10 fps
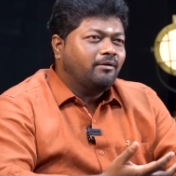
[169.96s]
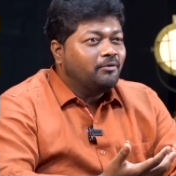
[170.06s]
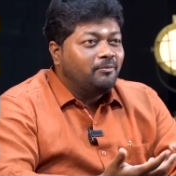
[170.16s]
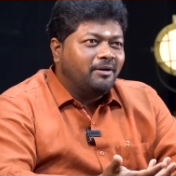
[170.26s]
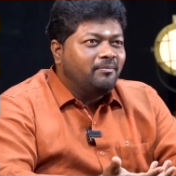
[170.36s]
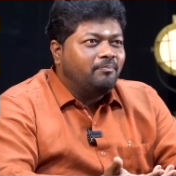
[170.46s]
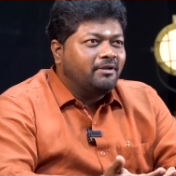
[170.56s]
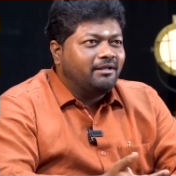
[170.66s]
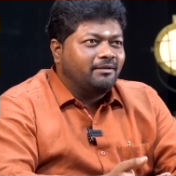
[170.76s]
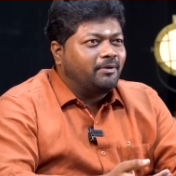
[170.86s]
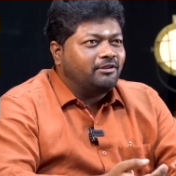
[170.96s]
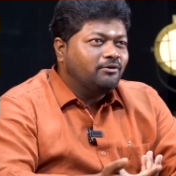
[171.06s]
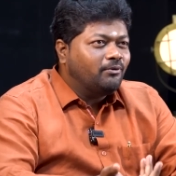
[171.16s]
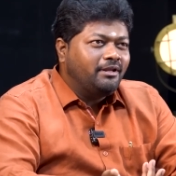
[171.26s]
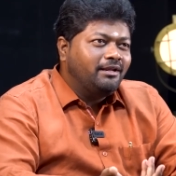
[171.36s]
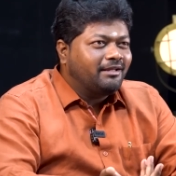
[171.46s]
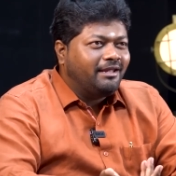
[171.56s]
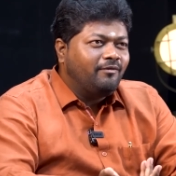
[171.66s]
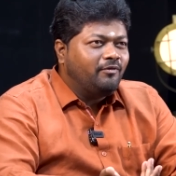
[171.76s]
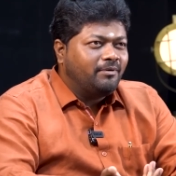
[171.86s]
பார்க்கும்போது பிரமிப்பாக தான் பத்து கோடிலாம்
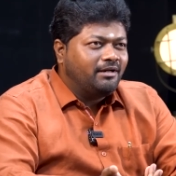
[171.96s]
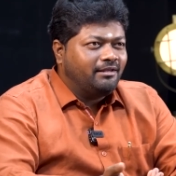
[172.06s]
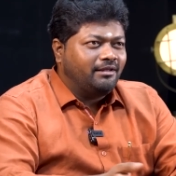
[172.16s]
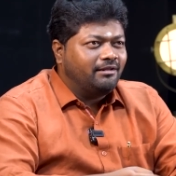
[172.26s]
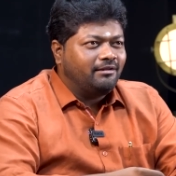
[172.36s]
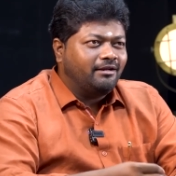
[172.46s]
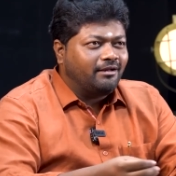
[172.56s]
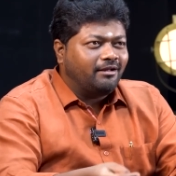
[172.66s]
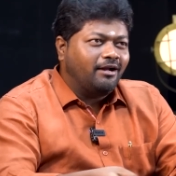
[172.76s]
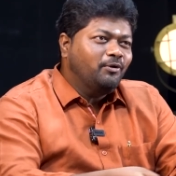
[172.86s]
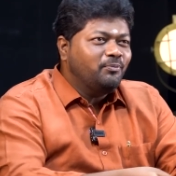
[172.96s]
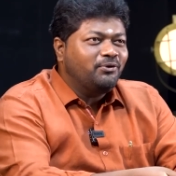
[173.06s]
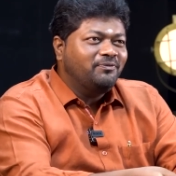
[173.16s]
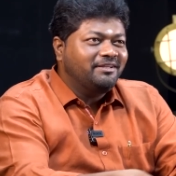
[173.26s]
கேள்விப்பட்டதே இல்லை ஏன்னா நாங்களும் மொய்